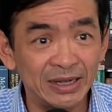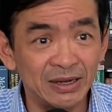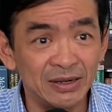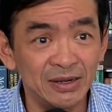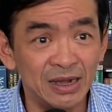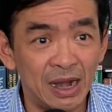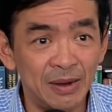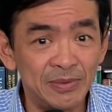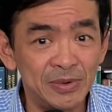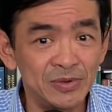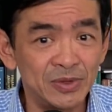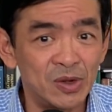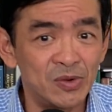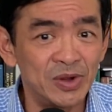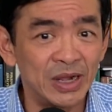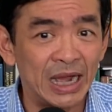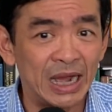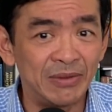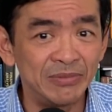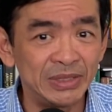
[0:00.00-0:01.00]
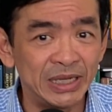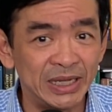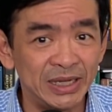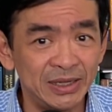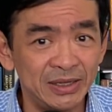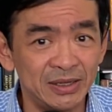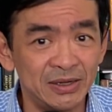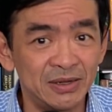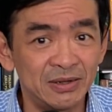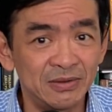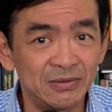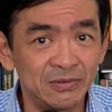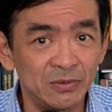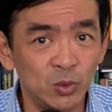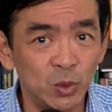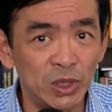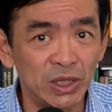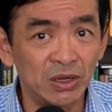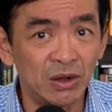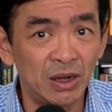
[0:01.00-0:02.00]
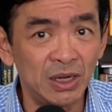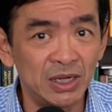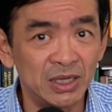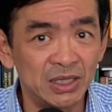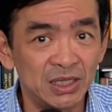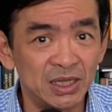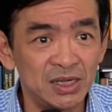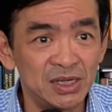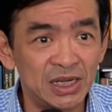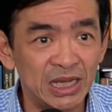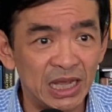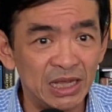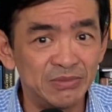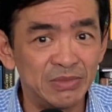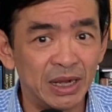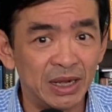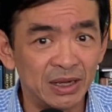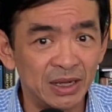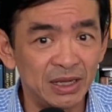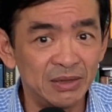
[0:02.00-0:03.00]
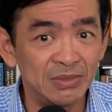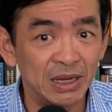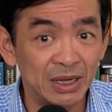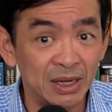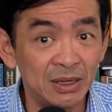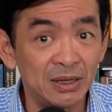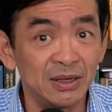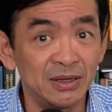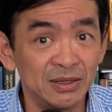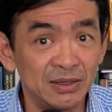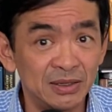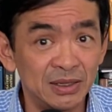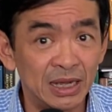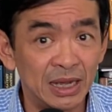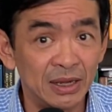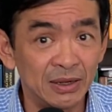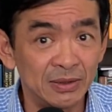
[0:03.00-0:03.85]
trường hợp của ông Châu Văn Khảm chỉ được quyền có luật sư khi mà khi mà kết luận